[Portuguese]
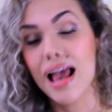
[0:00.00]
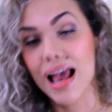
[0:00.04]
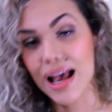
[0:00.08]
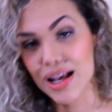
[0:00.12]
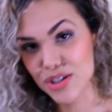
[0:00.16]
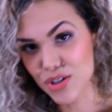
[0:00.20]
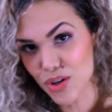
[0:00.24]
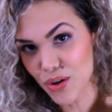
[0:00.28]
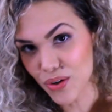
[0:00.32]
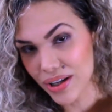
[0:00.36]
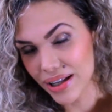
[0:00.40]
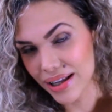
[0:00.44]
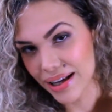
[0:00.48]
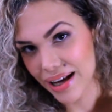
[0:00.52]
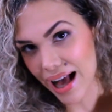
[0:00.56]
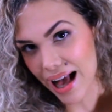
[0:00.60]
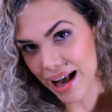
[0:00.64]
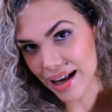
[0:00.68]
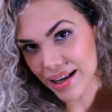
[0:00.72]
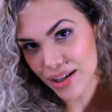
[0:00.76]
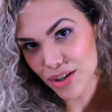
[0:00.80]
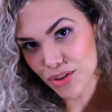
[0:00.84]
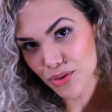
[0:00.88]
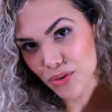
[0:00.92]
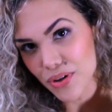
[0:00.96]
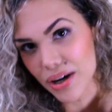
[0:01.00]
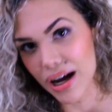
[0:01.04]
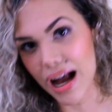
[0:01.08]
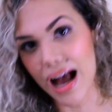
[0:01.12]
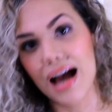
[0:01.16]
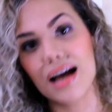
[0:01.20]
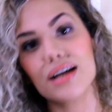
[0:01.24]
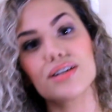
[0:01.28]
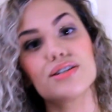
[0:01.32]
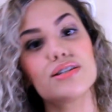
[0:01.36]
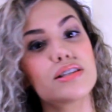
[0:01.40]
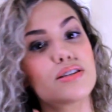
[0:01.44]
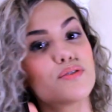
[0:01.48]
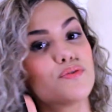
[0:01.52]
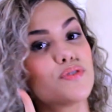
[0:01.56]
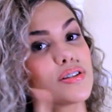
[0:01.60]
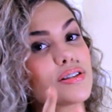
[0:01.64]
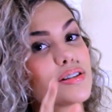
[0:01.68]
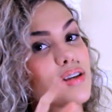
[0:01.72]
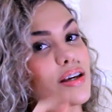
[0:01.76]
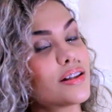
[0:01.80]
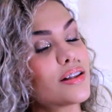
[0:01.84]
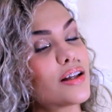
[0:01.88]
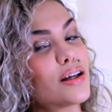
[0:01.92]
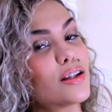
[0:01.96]
É só clicar aqui no card se
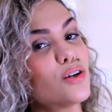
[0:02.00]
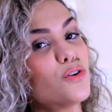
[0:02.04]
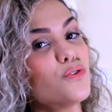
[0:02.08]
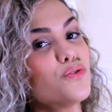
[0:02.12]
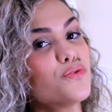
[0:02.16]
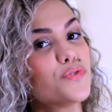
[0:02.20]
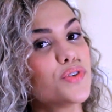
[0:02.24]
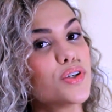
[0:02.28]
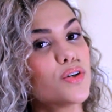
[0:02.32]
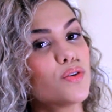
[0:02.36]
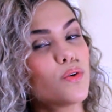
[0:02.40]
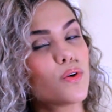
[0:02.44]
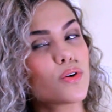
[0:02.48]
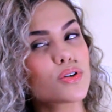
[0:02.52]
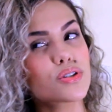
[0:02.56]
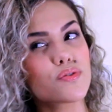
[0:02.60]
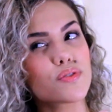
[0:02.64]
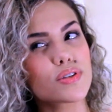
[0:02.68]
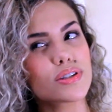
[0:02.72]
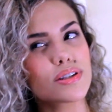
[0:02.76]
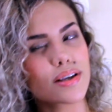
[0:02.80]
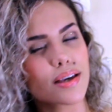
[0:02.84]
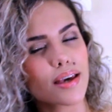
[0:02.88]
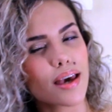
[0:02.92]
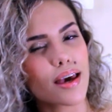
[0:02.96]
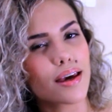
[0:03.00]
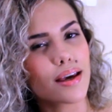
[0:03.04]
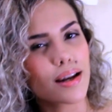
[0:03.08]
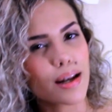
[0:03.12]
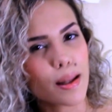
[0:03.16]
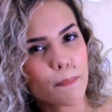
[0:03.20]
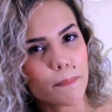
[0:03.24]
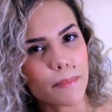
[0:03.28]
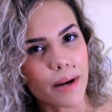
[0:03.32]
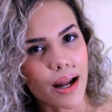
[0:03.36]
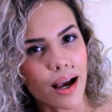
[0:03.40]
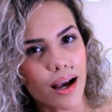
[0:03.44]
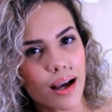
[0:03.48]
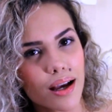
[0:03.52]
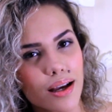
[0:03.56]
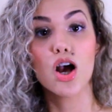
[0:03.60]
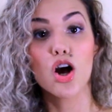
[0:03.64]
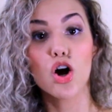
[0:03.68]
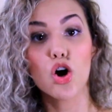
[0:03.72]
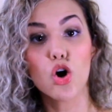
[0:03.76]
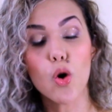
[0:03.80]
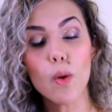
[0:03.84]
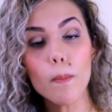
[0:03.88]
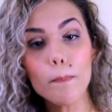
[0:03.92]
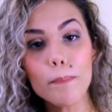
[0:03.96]
você ainda não viu ou se você quer relembrar.
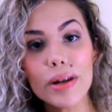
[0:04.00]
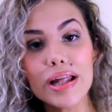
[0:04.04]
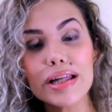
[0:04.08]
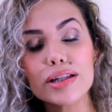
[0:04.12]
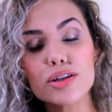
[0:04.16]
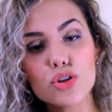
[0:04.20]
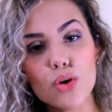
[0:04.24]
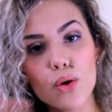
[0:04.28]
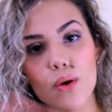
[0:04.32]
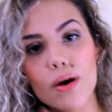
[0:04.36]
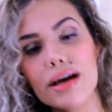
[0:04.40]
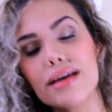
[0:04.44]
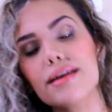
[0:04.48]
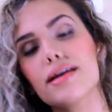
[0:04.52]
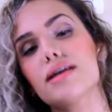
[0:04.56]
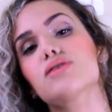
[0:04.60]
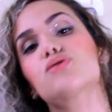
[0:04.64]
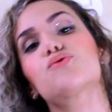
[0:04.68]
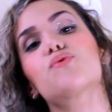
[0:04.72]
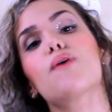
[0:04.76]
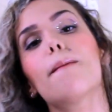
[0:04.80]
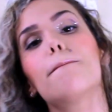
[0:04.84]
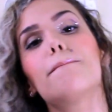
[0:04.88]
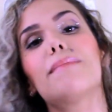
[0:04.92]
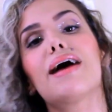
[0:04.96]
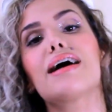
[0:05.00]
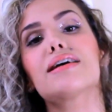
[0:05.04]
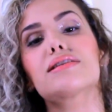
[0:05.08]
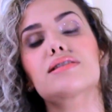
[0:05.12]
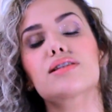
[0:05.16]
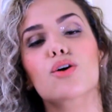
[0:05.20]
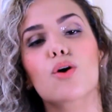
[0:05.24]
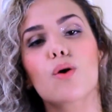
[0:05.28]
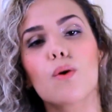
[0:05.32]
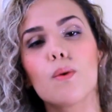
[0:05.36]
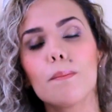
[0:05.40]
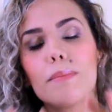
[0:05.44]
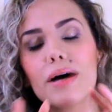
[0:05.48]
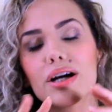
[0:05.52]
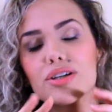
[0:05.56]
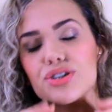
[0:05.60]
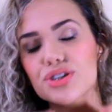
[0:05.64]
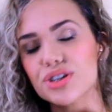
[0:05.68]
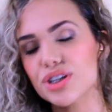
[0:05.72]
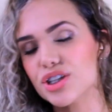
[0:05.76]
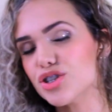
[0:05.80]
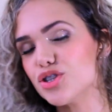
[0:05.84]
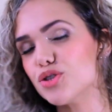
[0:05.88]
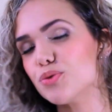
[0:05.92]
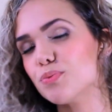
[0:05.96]
Completou aí a sua massa com
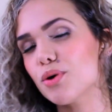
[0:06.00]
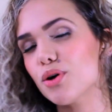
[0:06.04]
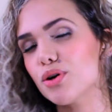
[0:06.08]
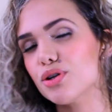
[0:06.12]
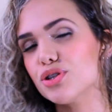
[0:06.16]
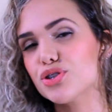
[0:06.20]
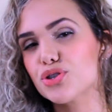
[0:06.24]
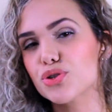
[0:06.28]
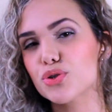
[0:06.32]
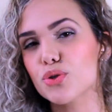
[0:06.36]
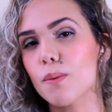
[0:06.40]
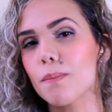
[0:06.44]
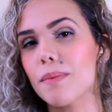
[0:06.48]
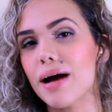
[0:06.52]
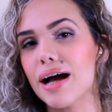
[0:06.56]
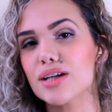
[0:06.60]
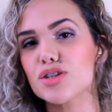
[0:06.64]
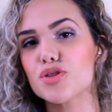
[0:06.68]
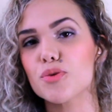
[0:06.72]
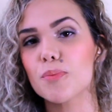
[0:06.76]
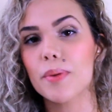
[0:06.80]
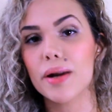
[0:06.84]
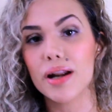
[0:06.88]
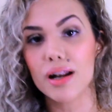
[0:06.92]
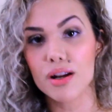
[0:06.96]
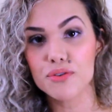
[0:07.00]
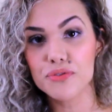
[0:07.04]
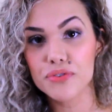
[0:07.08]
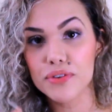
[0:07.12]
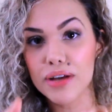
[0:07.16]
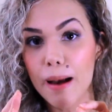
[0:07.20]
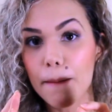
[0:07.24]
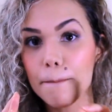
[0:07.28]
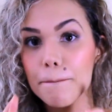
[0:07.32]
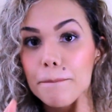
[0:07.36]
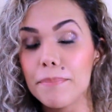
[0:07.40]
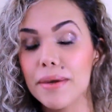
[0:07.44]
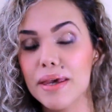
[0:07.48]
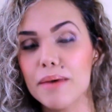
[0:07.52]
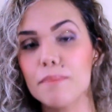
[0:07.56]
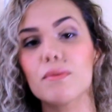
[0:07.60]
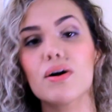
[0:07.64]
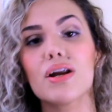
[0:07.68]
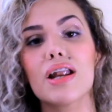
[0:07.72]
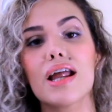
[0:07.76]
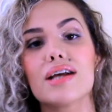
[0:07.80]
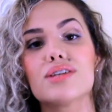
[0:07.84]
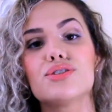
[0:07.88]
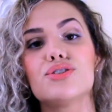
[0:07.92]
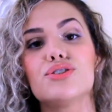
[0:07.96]
bastante molho de tomate para ela ficar bem
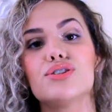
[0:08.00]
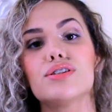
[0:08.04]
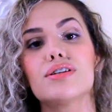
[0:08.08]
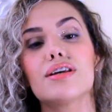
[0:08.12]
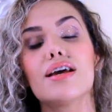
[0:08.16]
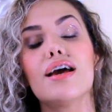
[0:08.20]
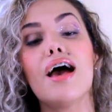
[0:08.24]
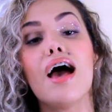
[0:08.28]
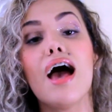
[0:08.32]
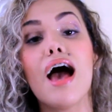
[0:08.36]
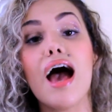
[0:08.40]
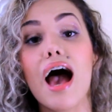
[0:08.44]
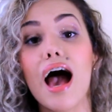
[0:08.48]
molhadinha.